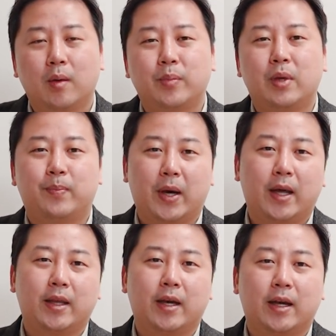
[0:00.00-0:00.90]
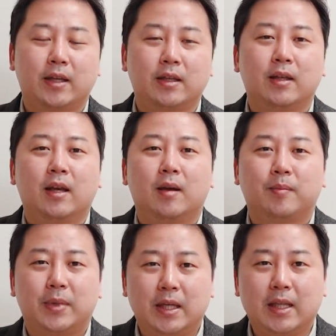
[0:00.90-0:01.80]
비판이 아닌
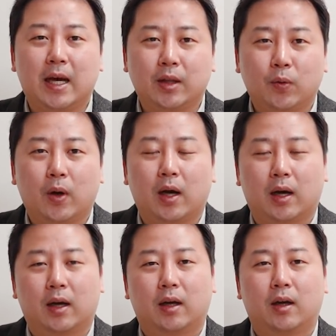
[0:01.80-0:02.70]
비난과